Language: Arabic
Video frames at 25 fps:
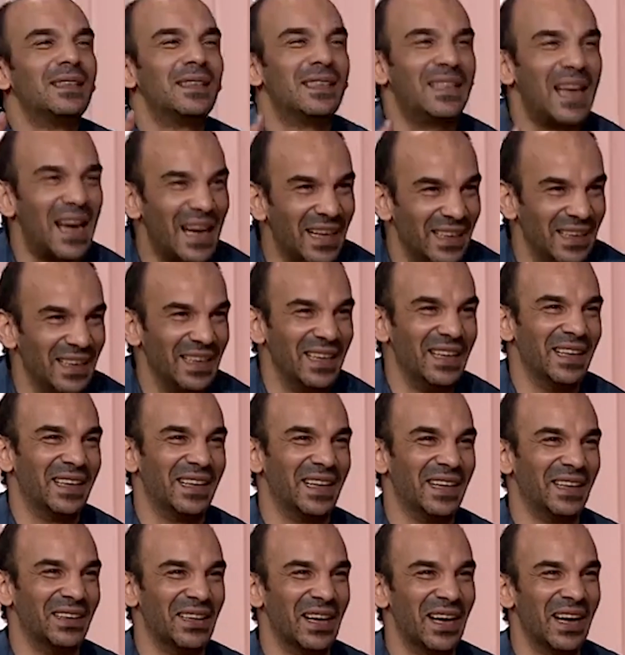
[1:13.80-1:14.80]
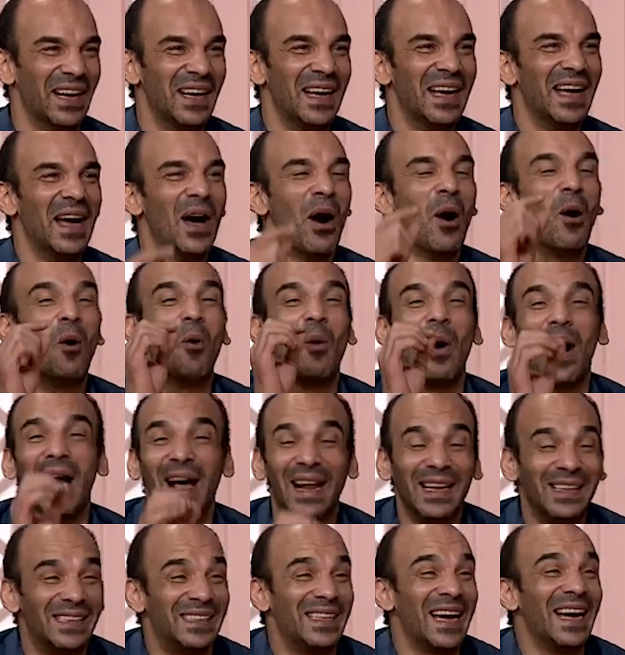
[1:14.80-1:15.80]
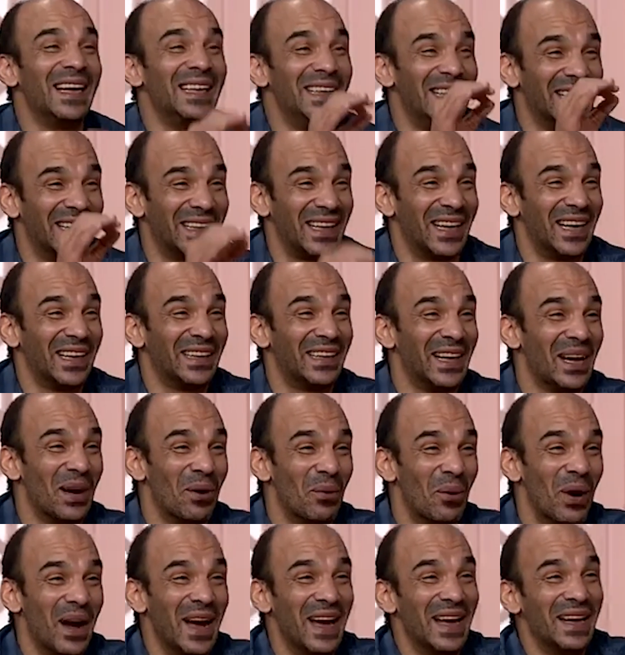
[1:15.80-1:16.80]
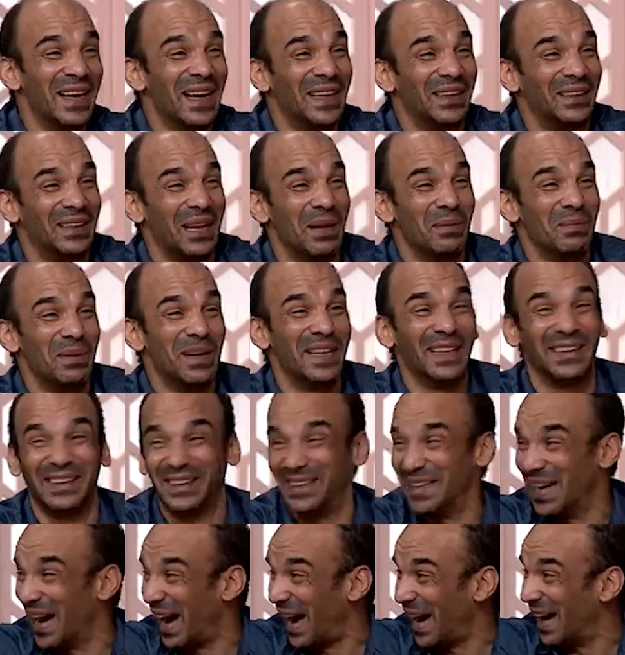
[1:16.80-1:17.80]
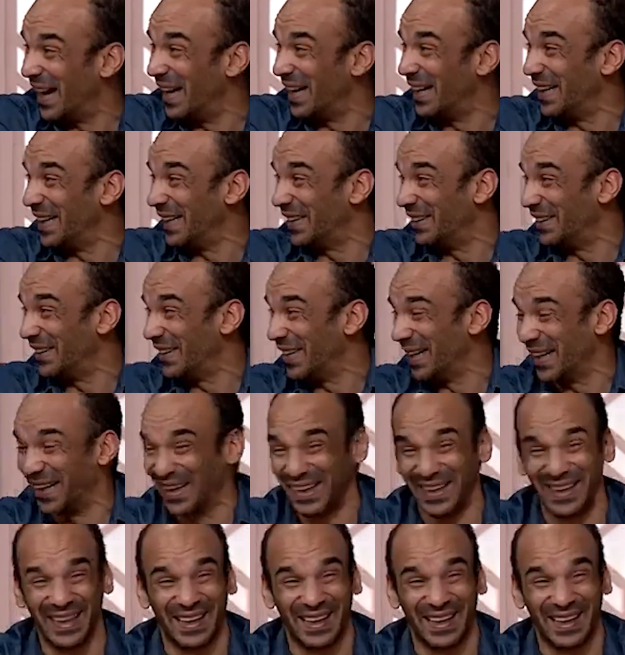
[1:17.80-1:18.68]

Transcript: زي كده هو قال زي كده وانا هو ضحك